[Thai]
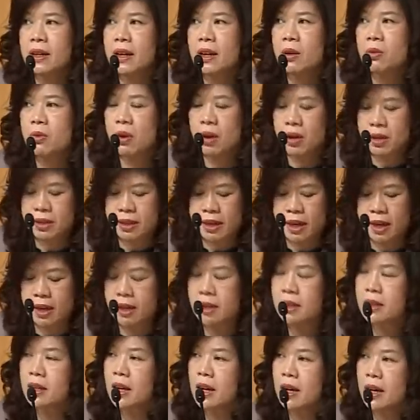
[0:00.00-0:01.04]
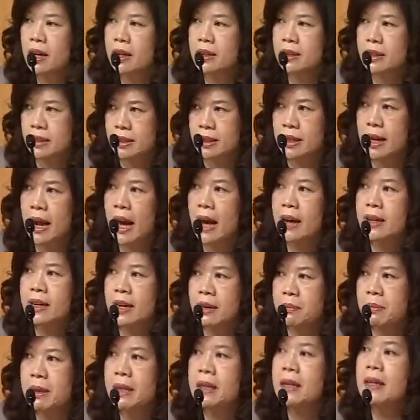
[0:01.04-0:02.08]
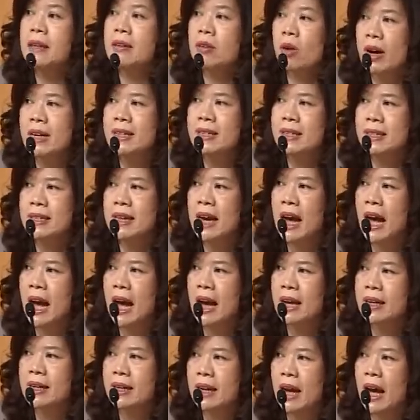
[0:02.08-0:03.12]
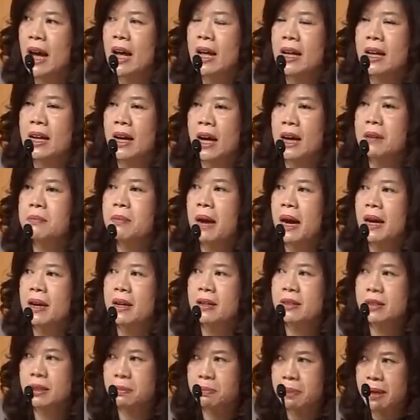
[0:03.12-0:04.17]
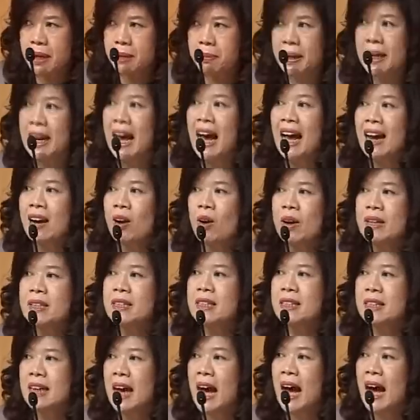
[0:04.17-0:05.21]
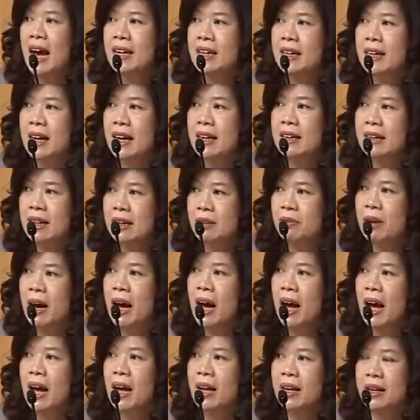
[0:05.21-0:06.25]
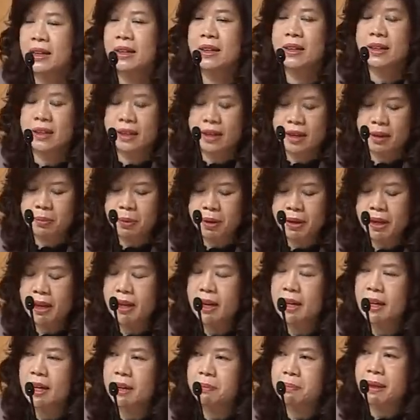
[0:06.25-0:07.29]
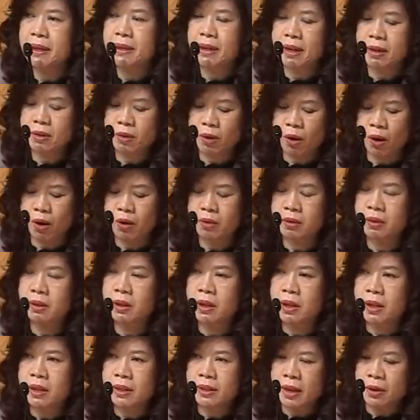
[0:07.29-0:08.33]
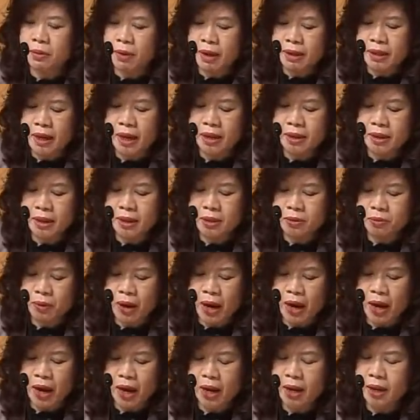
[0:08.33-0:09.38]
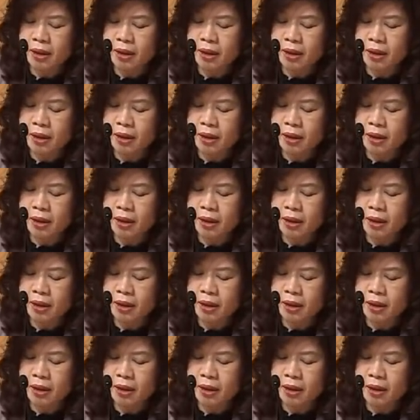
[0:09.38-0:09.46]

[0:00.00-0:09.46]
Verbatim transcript: เราก็จะ1ครั้งเนี่ยไม่เกิน100สัญญานะคะอันใหม่เราจะเปลี่ยนเป็น500สัญญานะคะเรียนว่าเพราะฉะนั้นอันนั้นเป็นเรื่องของแต่ว่าถ้าเกิดว่า